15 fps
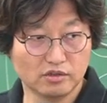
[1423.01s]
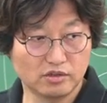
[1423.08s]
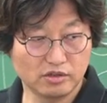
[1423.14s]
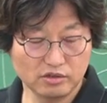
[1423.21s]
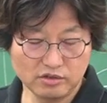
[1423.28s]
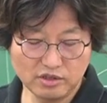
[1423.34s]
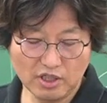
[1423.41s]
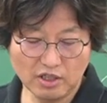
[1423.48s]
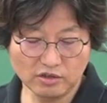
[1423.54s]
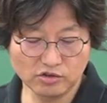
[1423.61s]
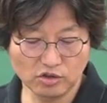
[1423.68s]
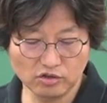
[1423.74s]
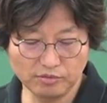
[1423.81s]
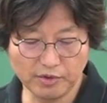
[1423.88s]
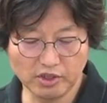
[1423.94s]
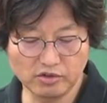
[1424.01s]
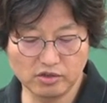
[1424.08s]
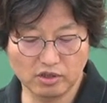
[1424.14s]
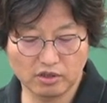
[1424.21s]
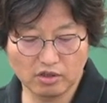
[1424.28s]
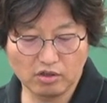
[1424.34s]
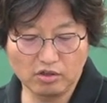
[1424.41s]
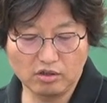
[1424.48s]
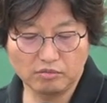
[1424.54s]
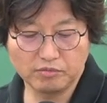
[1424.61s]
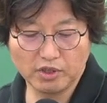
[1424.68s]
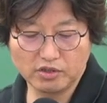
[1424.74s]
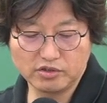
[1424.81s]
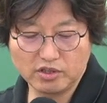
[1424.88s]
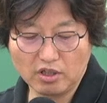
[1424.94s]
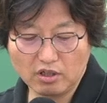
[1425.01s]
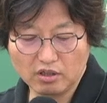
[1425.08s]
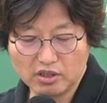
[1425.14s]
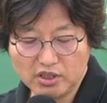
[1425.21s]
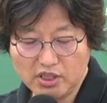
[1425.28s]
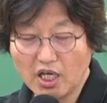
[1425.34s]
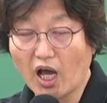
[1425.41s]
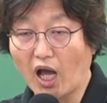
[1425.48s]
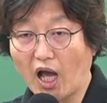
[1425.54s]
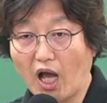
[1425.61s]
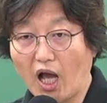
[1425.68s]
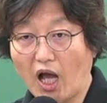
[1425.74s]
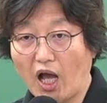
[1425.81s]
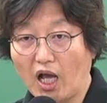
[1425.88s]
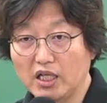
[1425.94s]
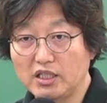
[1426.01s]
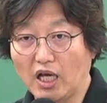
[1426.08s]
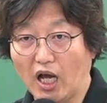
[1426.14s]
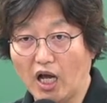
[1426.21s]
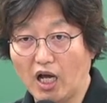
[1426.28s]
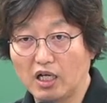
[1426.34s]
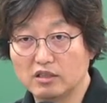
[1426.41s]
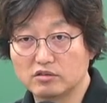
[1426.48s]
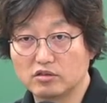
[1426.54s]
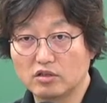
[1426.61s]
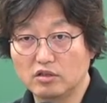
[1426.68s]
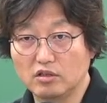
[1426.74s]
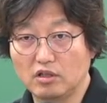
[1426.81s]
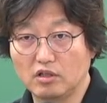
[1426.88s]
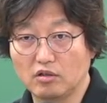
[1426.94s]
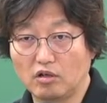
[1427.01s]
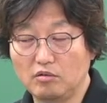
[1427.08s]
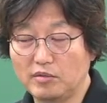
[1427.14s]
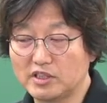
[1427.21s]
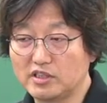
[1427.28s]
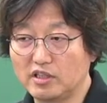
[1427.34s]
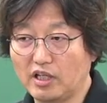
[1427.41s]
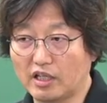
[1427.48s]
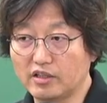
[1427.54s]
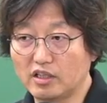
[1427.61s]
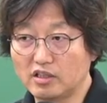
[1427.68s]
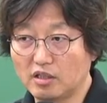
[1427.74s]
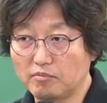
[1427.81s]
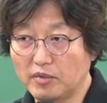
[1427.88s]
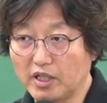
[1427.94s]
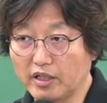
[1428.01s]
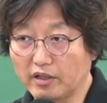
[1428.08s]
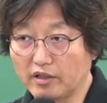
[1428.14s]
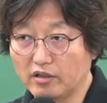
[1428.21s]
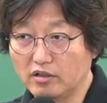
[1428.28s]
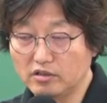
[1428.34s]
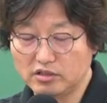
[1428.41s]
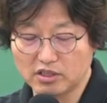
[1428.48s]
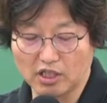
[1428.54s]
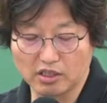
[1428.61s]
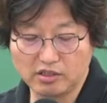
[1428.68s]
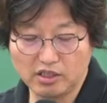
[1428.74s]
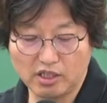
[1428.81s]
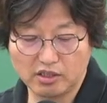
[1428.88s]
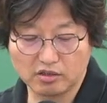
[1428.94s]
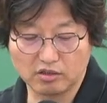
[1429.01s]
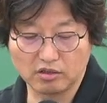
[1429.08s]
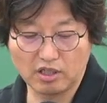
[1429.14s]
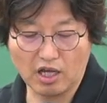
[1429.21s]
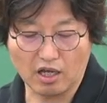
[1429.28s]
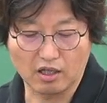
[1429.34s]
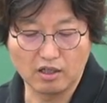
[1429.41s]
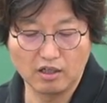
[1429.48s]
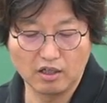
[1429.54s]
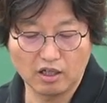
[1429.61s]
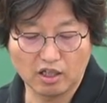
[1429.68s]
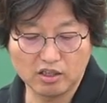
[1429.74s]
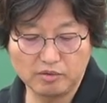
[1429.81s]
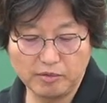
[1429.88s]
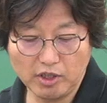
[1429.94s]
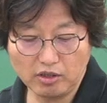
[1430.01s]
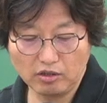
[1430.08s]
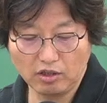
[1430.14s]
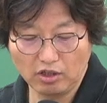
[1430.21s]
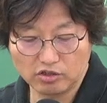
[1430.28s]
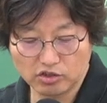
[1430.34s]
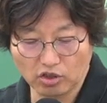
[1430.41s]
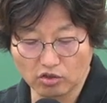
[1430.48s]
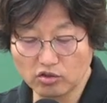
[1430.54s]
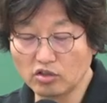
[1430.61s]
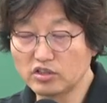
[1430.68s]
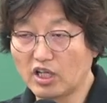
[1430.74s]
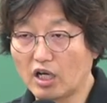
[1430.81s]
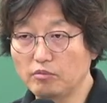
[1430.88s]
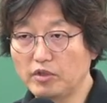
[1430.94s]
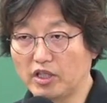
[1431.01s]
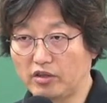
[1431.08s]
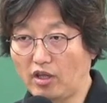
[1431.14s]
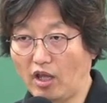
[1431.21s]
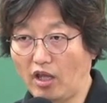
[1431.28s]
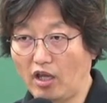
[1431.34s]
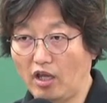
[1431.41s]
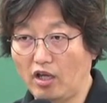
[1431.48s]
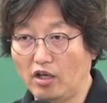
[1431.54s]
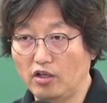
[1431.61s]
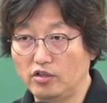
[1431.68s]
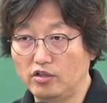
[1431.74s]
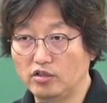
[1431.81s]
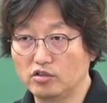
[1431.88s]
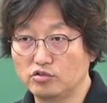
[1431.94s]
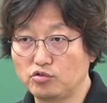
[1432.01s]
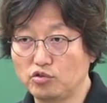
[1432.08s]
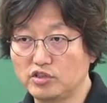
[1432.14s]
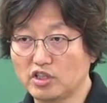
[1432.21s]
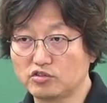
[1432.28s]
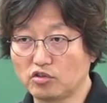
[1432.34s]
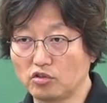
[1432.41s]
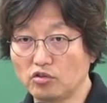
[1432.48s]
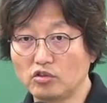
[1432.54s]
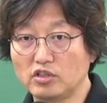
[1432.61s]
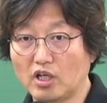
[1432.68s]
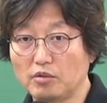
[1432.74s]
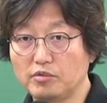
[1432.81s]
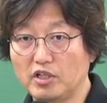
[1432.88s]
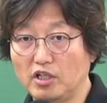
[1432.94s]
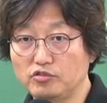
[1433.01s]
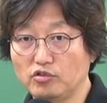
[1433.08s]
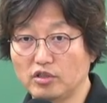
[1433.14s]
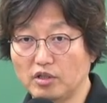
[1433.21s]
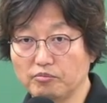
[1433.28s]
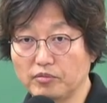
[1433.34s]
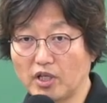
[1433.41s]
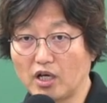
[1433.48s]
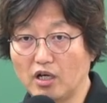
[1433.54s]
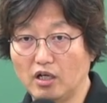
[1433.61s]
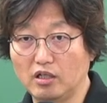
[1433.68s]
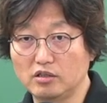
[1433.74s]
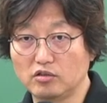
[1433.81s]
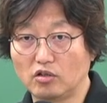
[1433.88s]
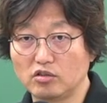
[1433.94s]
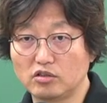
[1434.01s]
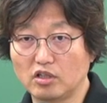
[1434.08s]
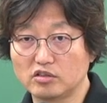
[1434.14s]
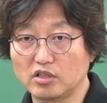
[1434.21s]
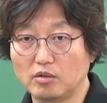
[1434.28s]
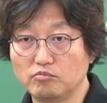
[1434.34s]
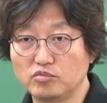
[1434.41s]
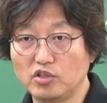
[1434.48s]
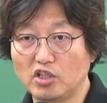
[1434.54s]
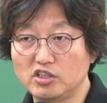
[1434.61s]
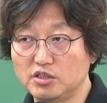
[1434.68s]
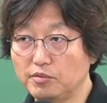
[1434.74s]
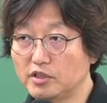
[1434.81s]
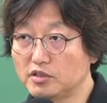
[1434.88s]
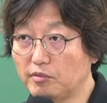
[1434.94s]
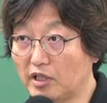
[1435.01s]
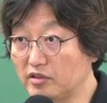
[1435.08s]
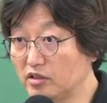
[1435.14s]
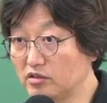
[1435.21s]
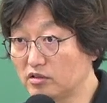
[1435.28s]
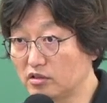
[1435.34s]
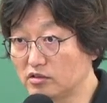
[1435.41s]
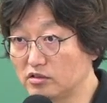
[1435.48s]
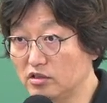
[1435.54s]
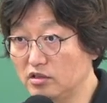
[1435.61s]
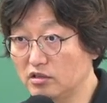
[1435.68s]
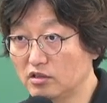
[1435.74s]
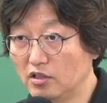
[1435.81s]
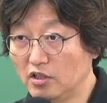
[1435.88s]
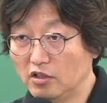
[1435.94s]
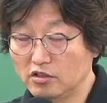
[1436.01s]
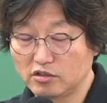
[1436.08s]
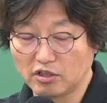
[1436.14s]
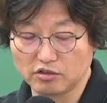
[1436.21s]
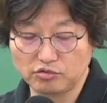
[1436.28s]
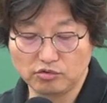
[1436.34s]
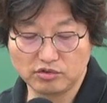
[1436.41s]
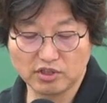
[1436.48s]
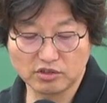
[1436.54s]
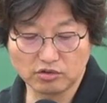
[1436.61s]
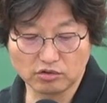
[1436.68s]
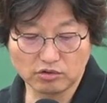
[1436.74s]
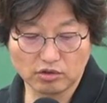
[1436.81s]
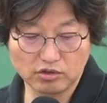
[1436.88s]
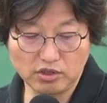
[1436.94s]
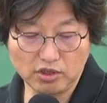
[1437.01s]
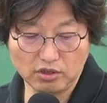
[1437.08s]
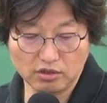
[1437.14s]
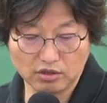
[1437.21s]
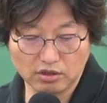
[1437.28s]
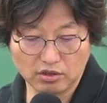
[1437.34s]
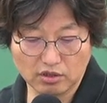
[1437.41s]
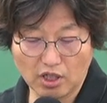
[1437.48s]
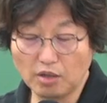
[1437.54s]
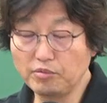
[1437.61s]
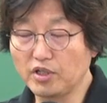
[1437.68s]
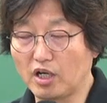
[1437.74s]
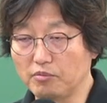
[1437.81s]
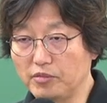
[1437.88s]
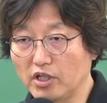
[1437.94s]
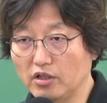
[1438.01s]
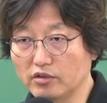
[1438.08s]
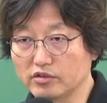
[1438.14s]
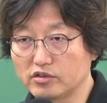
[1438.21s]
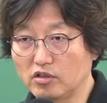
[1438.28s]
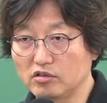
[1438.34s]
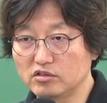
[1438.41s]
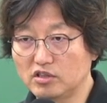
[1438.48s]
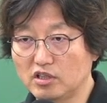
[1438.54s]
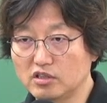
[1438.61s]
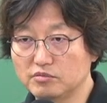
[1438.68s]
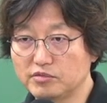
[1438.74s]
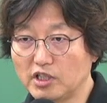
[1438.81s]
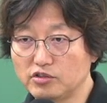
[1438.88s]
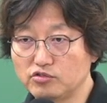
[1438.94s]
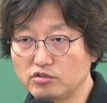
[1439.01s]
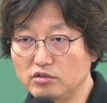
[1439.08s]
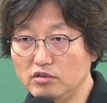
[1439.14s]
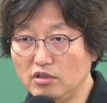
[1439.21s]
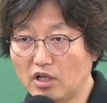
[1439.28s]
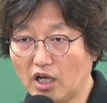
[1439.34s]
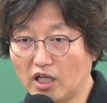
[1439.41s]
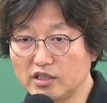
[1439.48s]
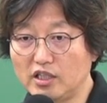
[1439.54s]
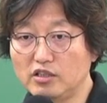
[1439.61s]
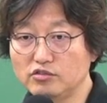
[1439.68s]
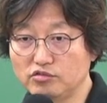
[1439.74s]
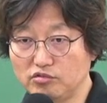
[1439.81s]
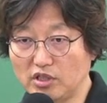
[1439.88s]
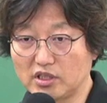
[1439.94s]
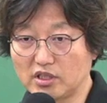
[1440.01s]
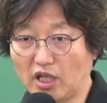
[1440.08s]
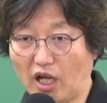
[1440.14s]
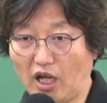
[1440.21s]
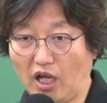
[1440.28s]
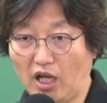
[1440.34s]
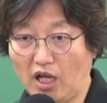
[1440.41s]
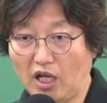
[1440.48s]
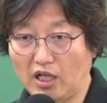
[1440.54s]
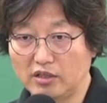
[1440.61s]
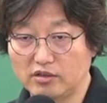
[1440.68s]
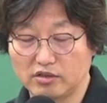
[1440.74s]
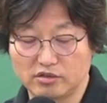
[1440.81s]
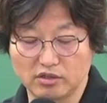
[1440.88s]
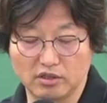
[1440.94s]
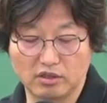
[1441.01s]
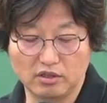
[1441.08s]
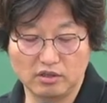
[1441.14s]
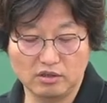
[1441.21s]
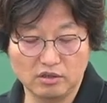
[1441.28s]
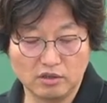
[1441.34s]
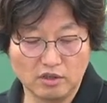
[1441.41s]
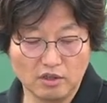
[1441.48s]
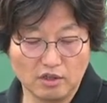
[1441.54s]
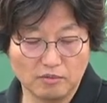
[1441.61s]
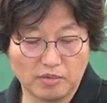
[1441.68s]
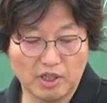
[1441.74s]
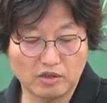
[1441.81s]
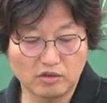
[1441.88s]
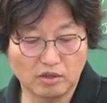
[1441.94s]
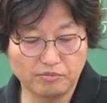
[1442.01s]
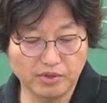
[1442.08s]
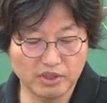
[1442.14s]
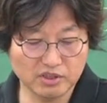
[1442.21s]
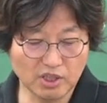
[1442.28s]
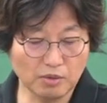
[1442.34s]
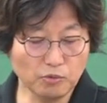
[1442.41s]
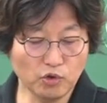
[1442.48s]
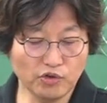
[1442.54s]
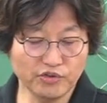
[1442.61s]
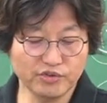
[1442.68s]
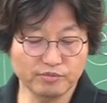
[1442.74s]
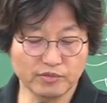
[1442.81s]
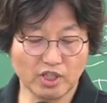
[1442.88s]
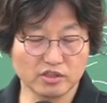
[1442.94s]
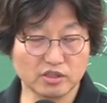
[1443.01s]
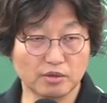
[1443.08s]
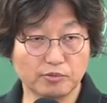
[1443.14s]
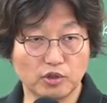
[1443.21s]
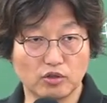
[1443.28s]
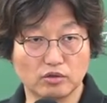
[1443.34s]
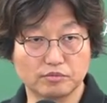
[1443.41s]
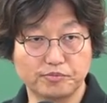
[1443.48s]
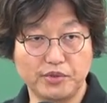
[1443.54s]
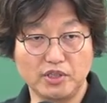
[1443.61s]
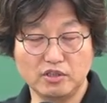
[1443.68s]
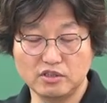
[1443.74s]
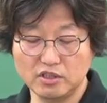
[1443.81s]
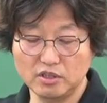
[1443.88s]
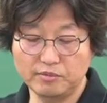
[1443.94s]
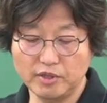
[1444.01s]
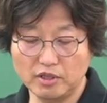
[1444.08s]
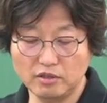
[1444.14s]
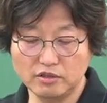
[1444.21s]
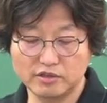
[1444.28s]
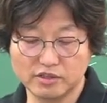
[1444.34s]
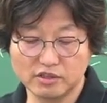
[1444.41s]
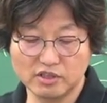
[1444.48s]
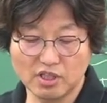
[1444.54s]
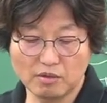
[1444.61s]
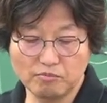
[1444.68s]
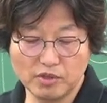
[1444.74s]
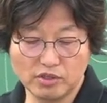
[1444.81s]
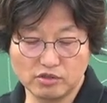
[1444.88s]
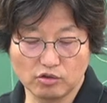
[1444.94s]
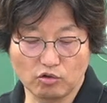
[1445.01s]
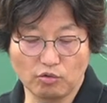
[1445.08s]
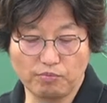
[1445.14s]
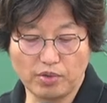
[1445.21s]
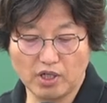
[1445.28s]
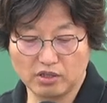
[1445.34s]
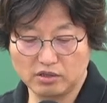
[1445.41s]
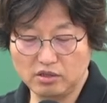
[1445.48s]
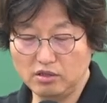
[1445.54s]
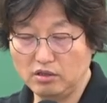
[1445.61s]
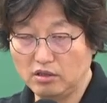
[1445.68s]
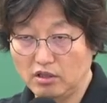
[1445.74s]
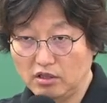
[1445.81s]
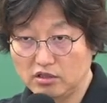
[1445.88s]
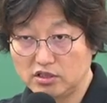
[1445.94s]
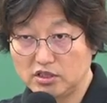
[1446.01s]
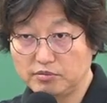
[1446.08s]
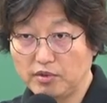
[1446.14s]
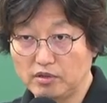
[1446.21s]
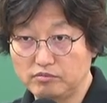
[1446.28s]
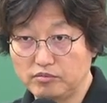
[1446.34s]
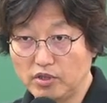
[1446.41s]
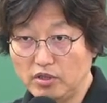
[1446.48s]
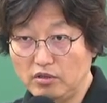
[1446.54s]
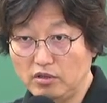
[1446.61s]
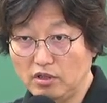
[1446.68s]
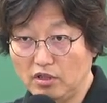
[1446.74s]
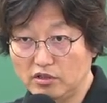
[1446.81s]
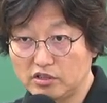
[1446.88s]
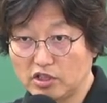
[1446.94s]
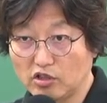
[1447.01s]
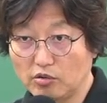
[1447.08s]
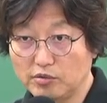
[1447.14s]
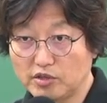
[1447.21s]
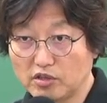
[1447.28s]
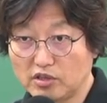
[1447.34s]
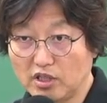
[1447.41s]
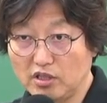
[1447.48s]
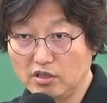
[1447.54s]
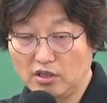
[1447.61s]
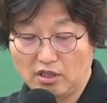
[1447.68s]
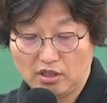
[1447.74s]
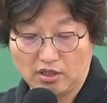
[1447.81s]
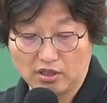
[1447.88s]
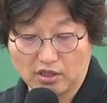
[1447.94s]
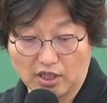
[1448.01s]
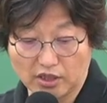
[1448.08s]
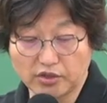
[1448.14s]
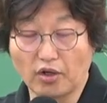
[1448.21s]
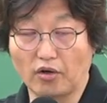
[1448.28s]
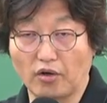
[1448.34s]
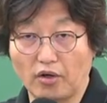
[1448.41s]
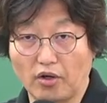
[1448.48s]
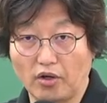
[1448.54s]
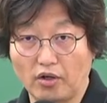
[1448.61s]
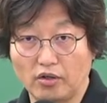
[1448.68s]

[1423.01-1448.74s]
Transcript: 측량전의 면적이 허용 면적 이하, 이하. 그죠? 예, 얼마 차이 안 난단 말이에요. 자, 이하이거나 아니면 전원이 합의했대. 이건 소유자 전원이 합의를 해줘야 됩니다. 여기다 3분의 2 집어넣으면 안 되는 거죠. 자, 소유자 전원이 예, 합의라면 청산금 산출을 안 할 있다. 그죠 바로 옆에 참고 있습니다. 참고. 필지별 증감 면적 곱하기 집원별 제곱미터당 가격.